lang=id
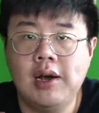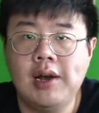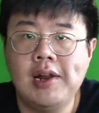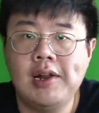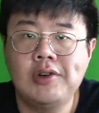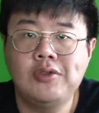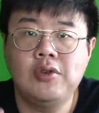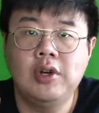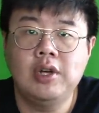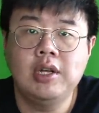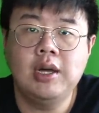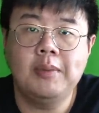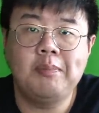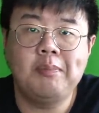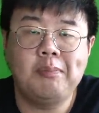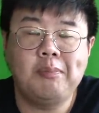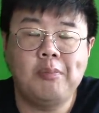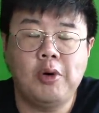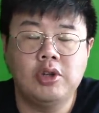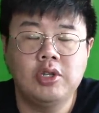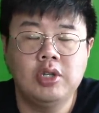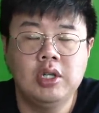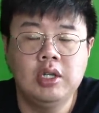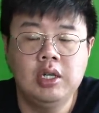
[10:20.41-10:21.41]
langsung aja
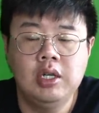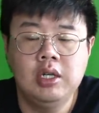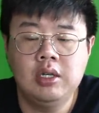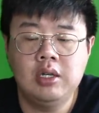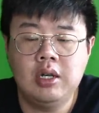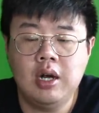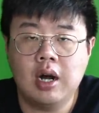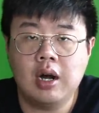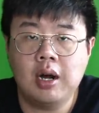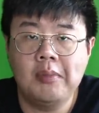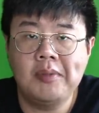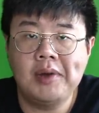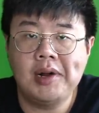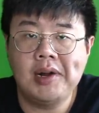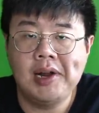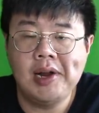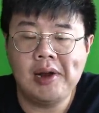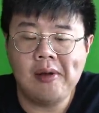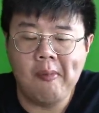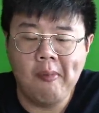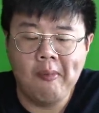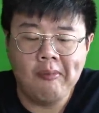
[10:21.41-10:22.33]
posting di Instagram kalian